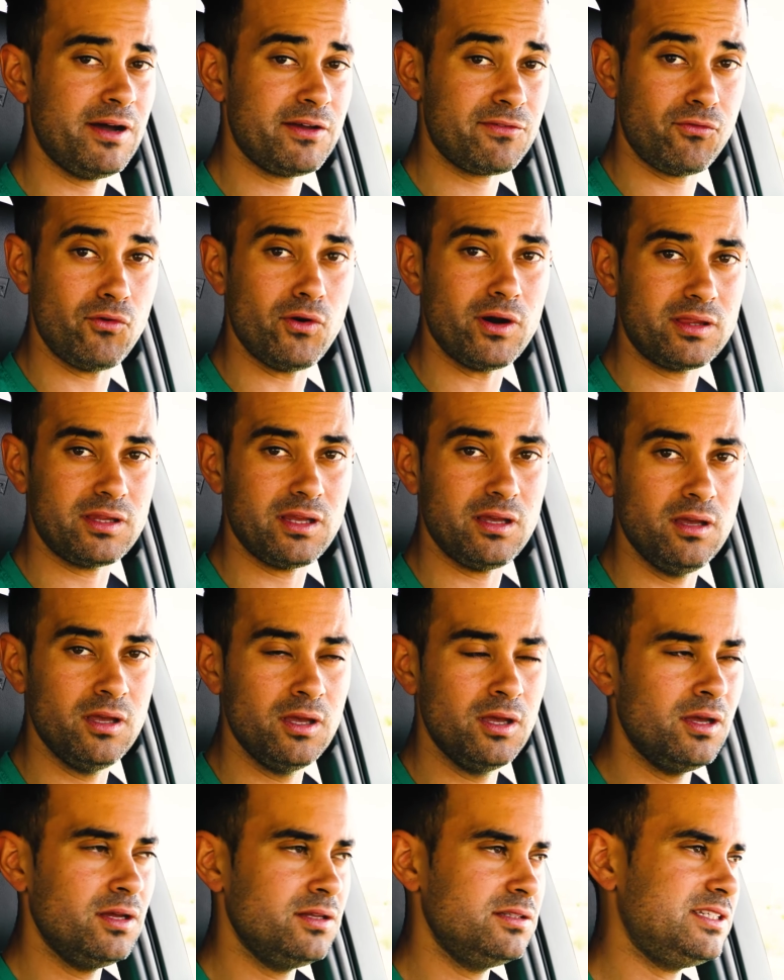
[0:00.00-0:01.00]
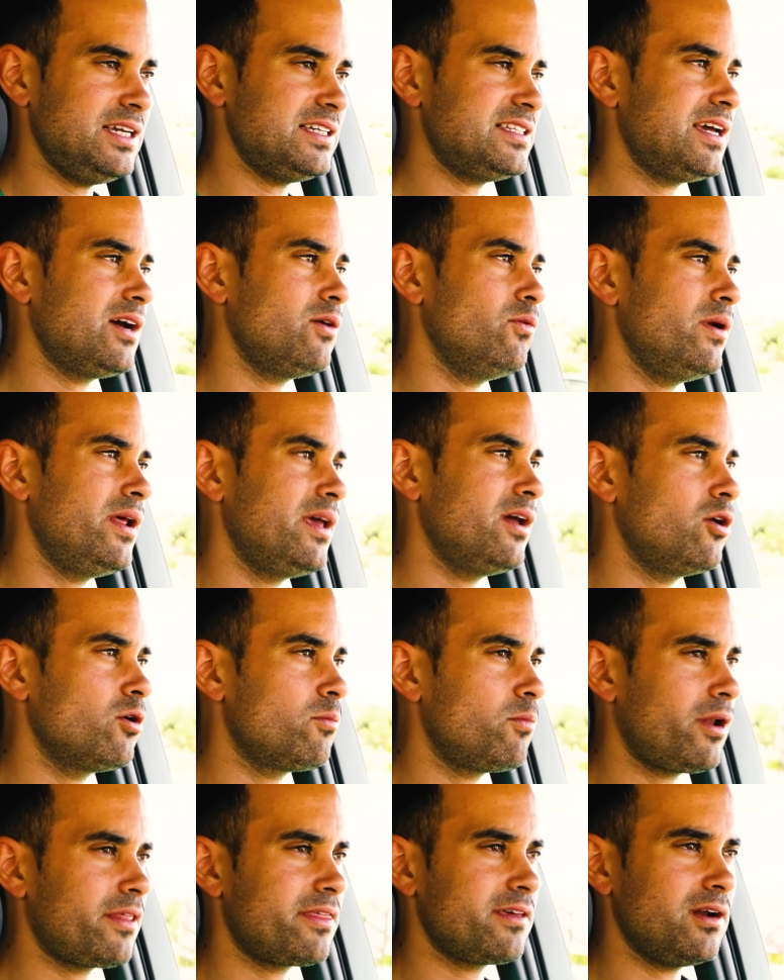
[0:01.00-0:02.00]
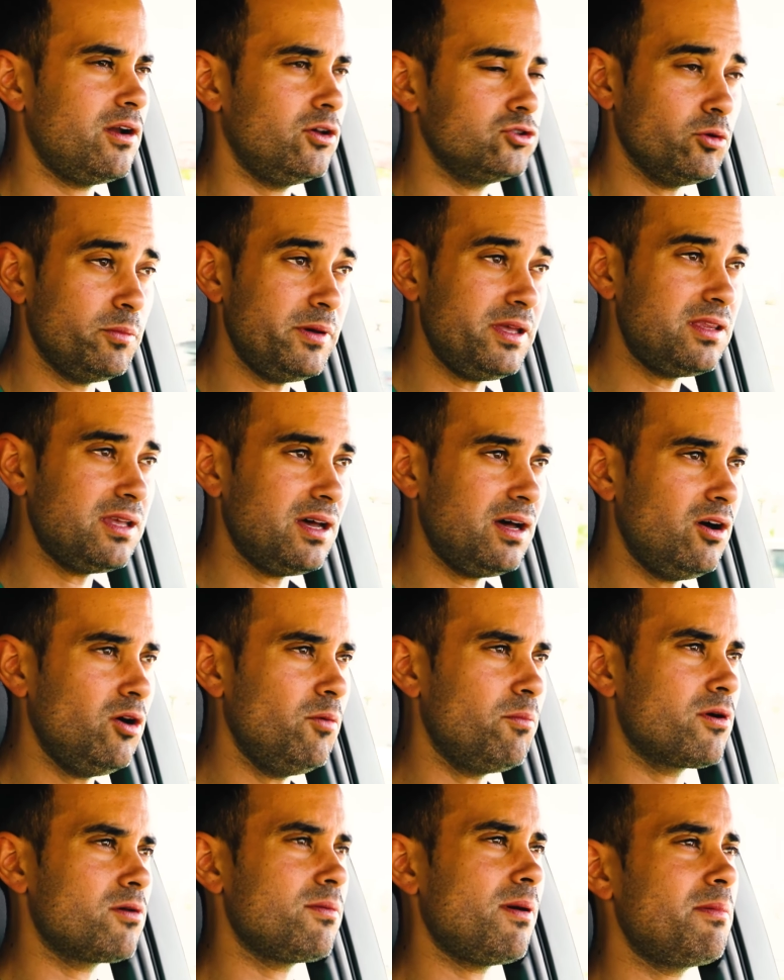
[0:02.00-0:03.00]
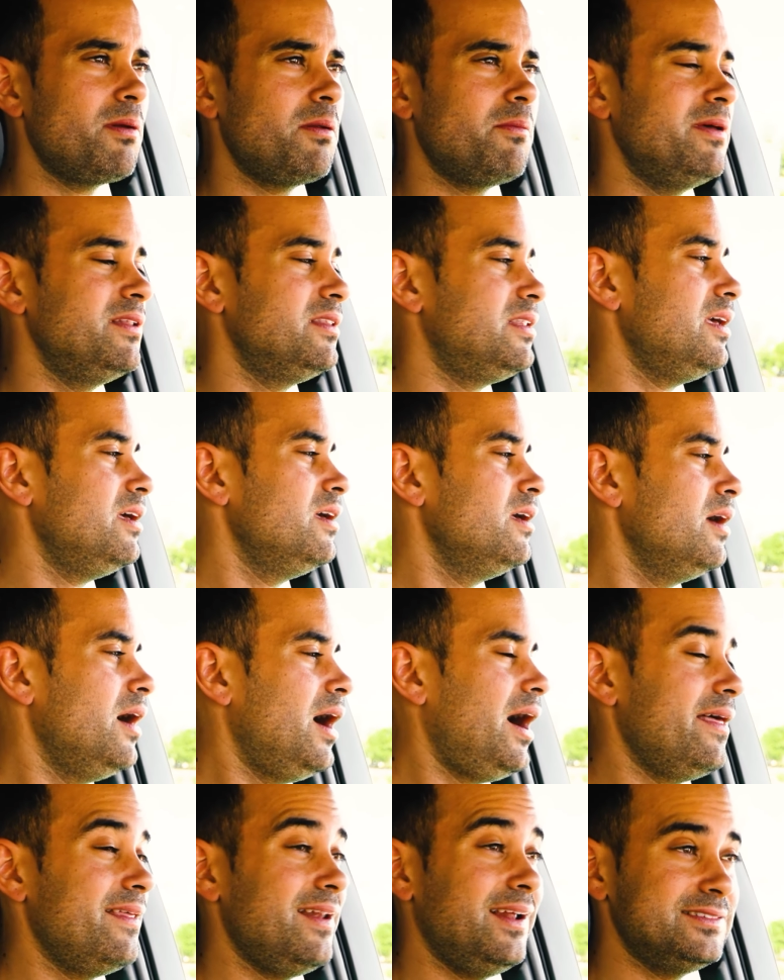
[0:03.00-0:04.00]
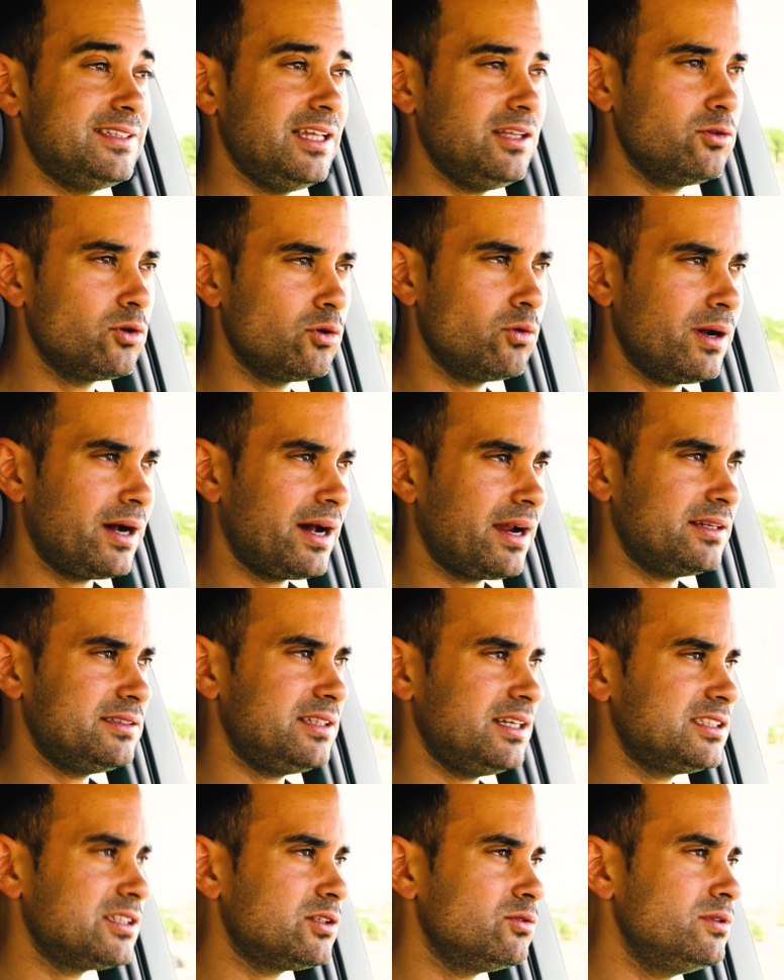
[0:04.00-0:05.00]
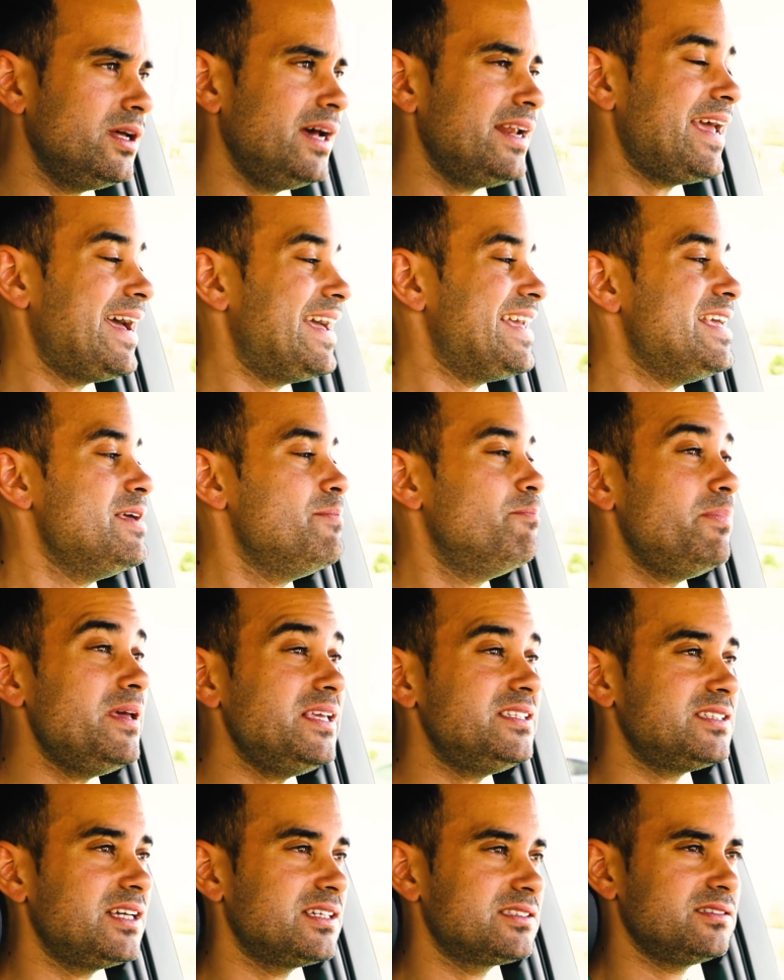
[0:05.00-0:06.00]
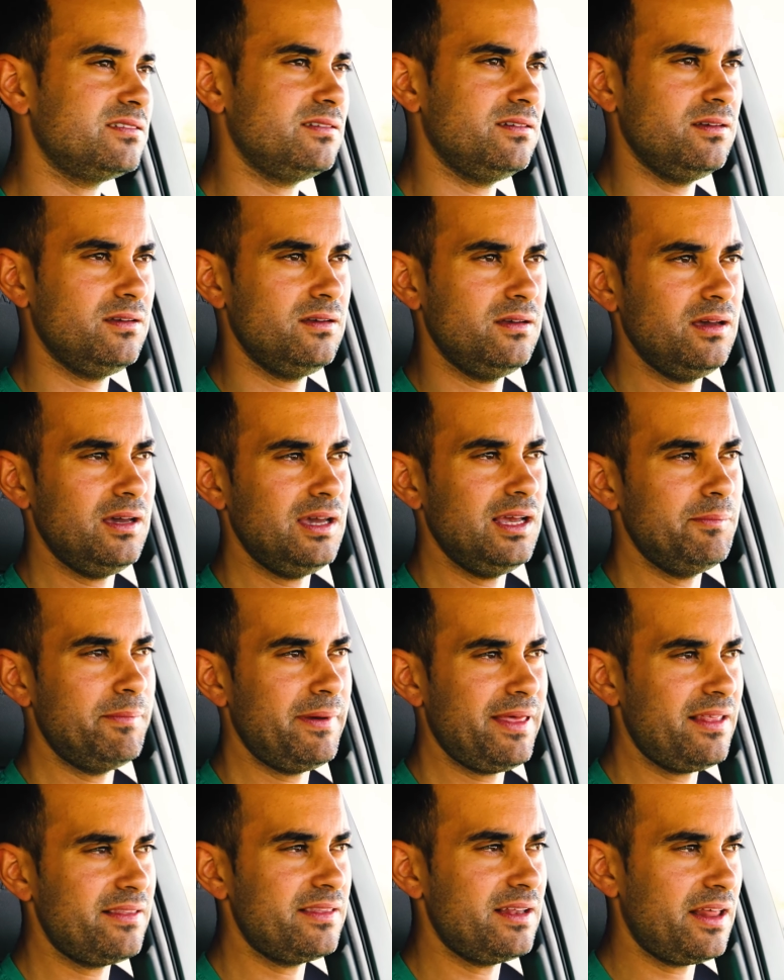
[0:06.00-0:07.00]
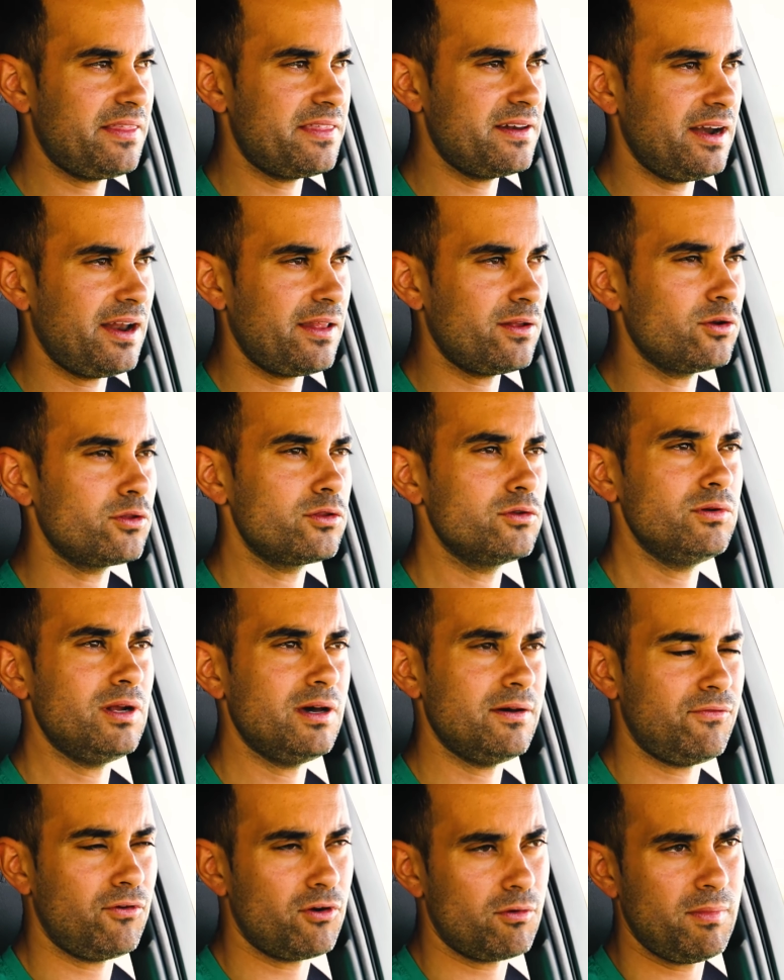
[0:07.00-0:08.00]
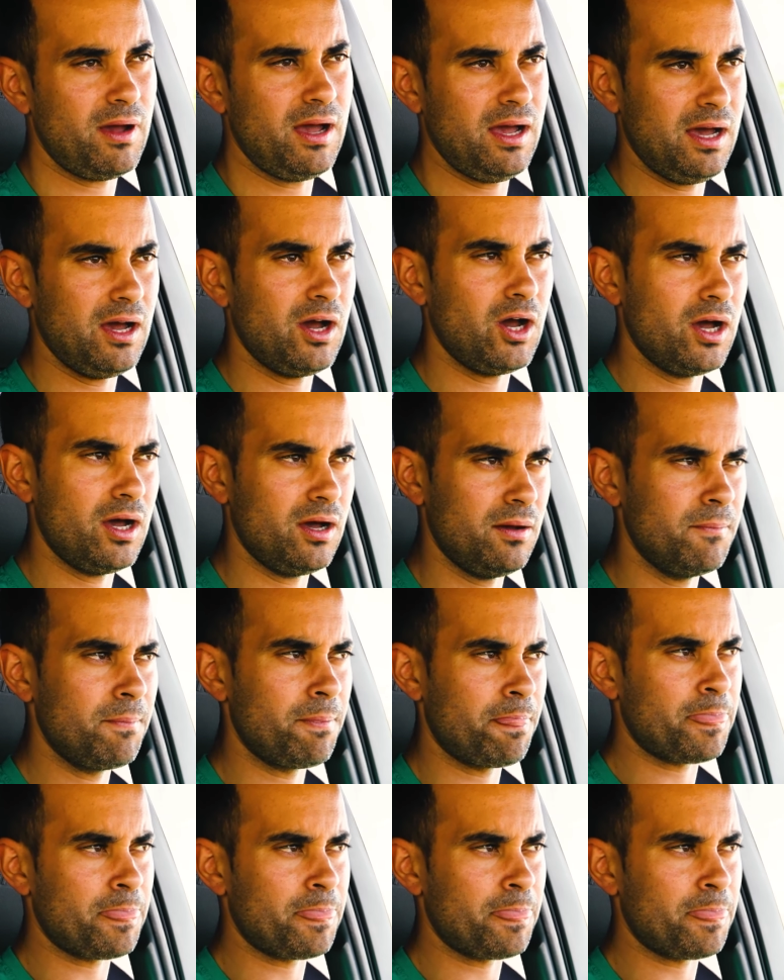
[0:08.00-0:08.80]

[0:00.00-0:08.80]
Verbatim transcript: más fuerte, ya sea en una incorporación a la autopista o probablemente adelantando en una carretera secundaria y pisas el pedal del acelerador de una forma